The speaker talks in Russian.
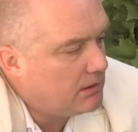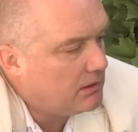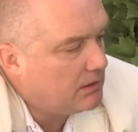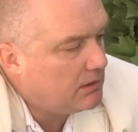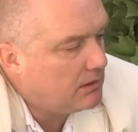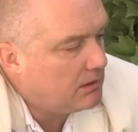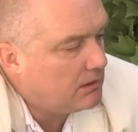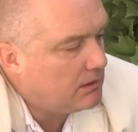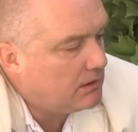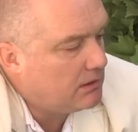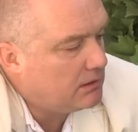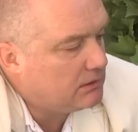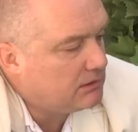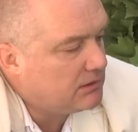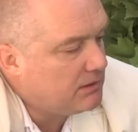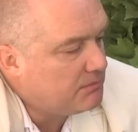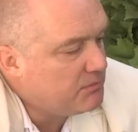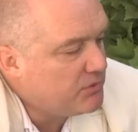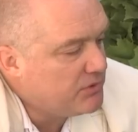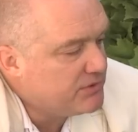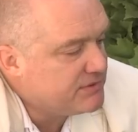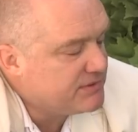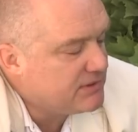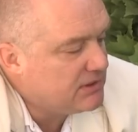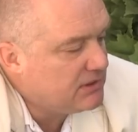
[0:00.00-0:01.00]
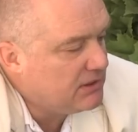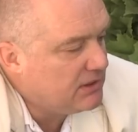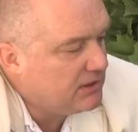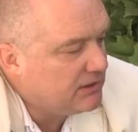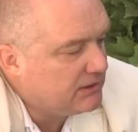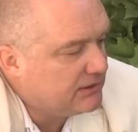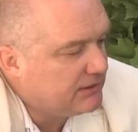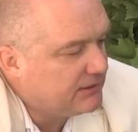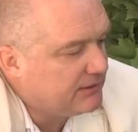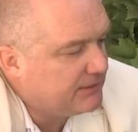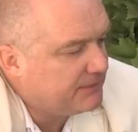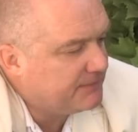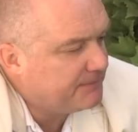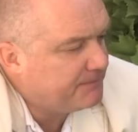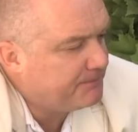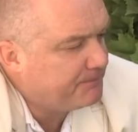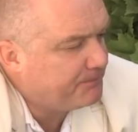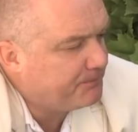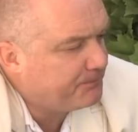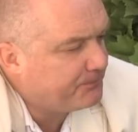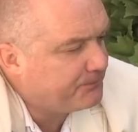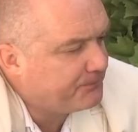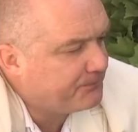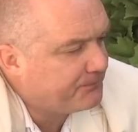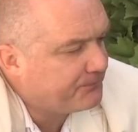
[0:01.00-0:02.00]
А, на мой взгляд,
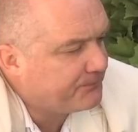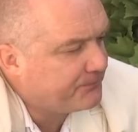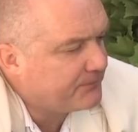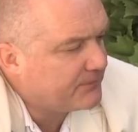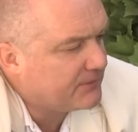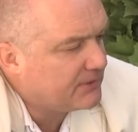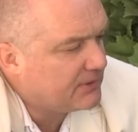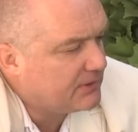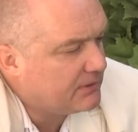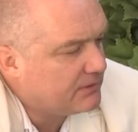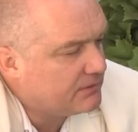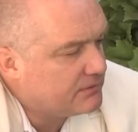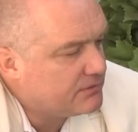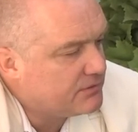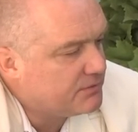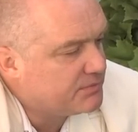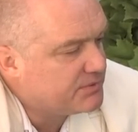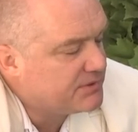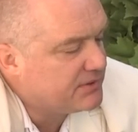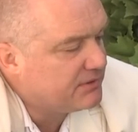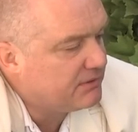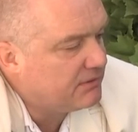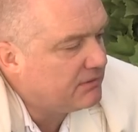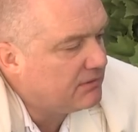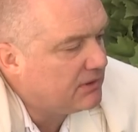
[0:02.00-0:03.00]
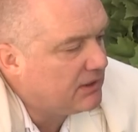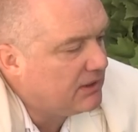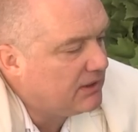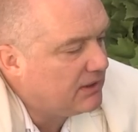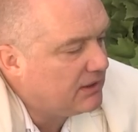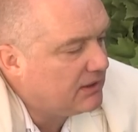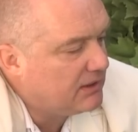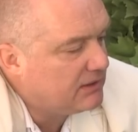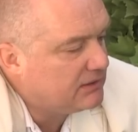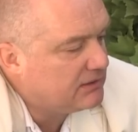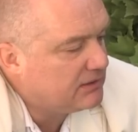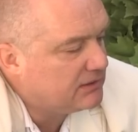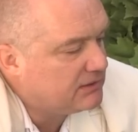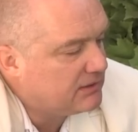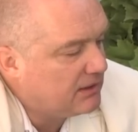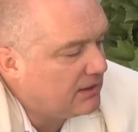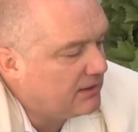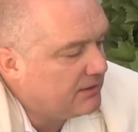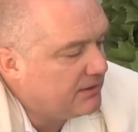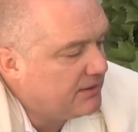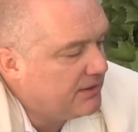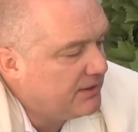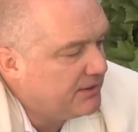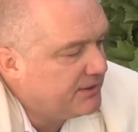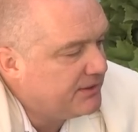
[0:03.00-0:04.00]
собственно говоря, эта
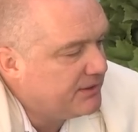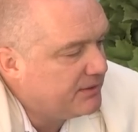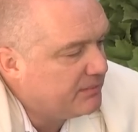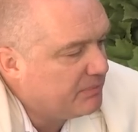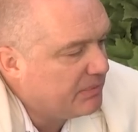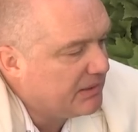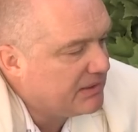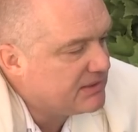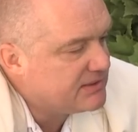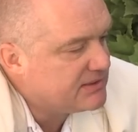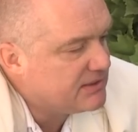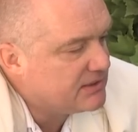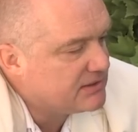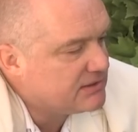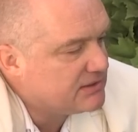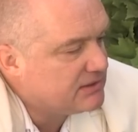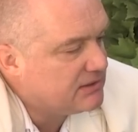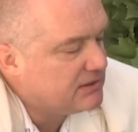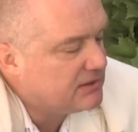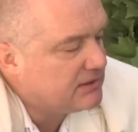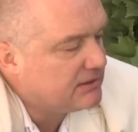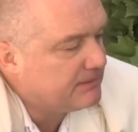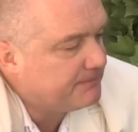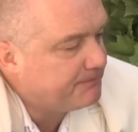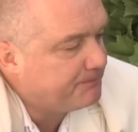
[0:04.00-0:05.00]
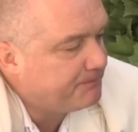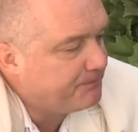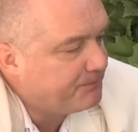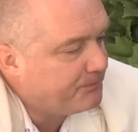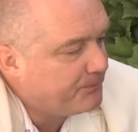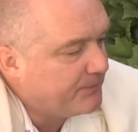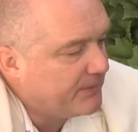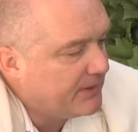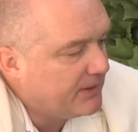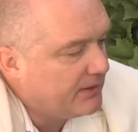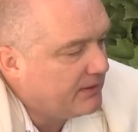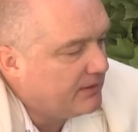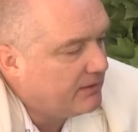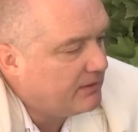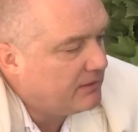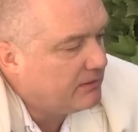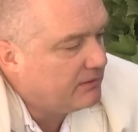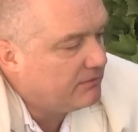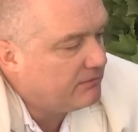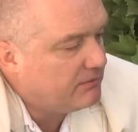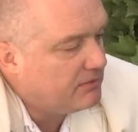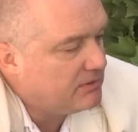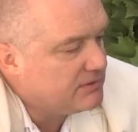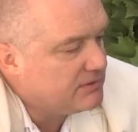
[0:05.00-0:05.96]
трагедия произошла в